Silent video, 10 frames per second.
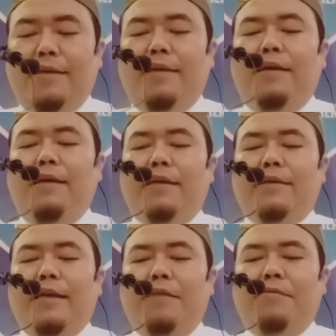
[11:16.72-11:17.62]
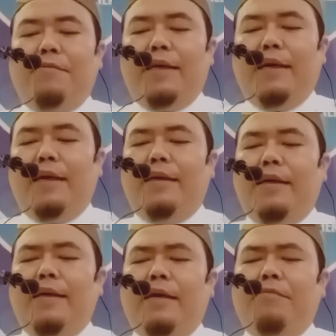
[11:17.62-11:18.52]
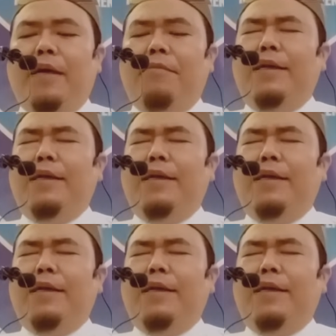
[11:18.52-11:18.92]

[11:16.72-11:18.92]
Di antara mereka ada yang memang